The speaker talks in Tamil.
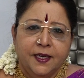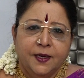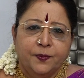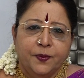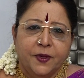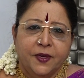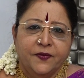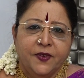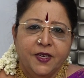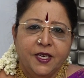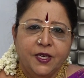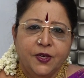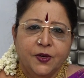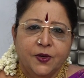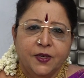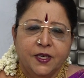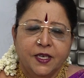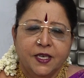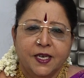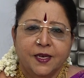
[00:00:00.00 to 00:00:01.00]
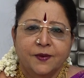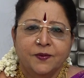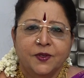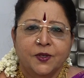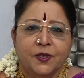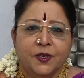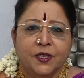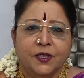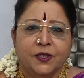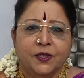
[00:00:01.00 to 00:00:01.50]
நற்பவி யோகிராம்
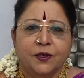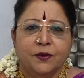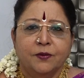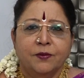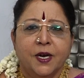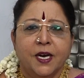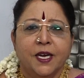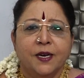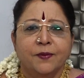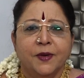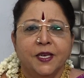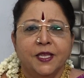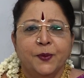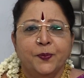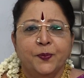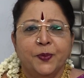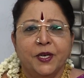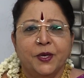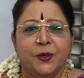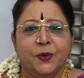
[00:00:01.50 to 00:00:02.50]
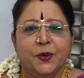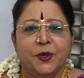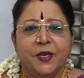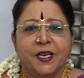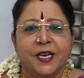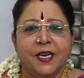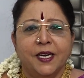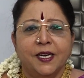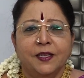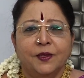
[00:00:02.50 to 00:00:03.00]
சுரத்குமார்
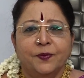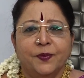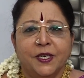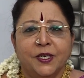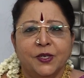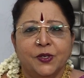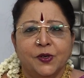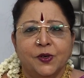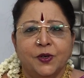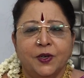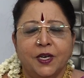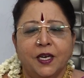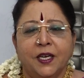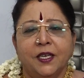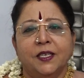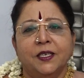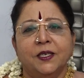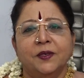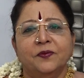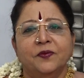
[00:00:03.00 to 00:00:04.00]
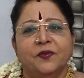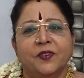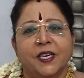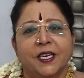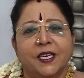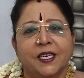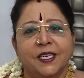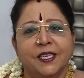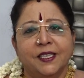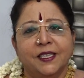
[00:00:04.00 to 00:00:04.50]
மதிப்பிற்குரிய எனது பெற்றோர்களுக்கும்
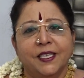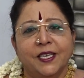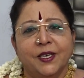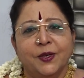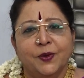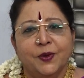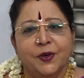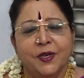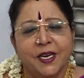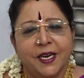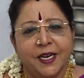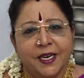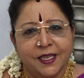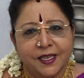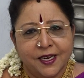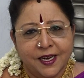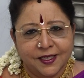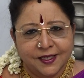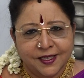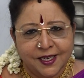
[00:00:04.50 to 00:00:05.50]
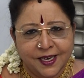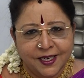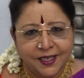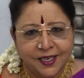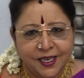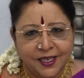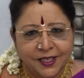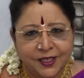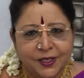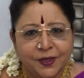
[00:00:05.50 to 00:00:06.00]
வணக்கத்திற்குரிய எனது
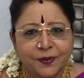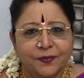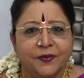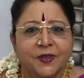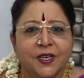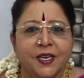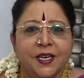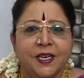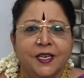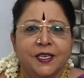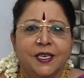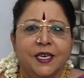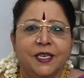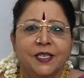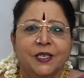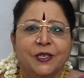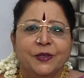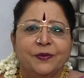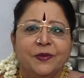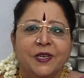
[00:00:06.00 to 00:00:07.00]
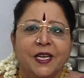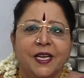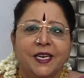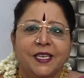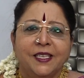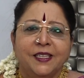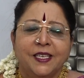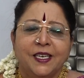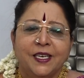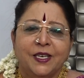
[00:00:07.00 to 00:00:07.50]
ஆசான்களுக்கும் எங்கும்
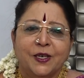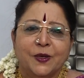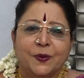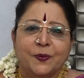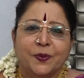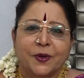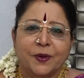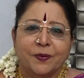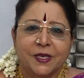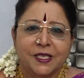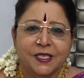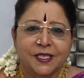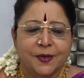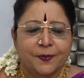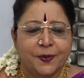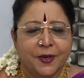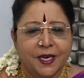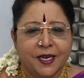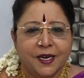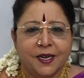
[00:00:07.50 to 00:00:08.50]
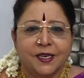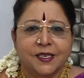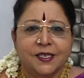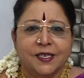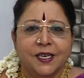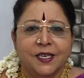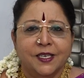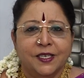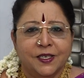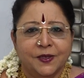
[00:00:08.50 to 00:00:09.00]
நிறைந்திருக்கும் பிரபஞ்ச
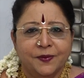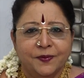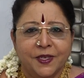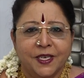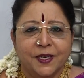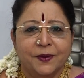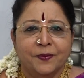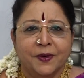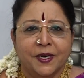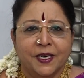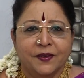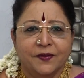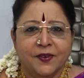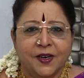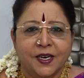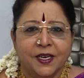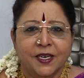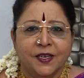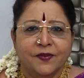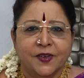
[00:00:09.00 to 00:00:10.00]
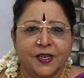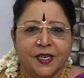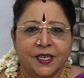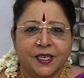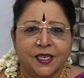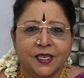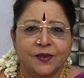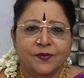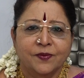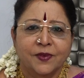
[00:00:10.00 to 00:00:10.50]
பெயராற்றலுக்கும் என் பணிவான
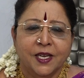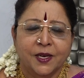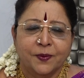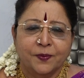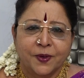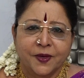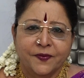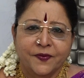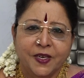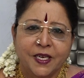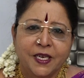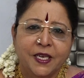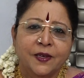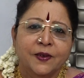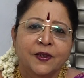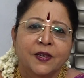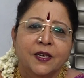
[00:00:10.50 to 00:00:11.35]
வணக்கம் நற்பவி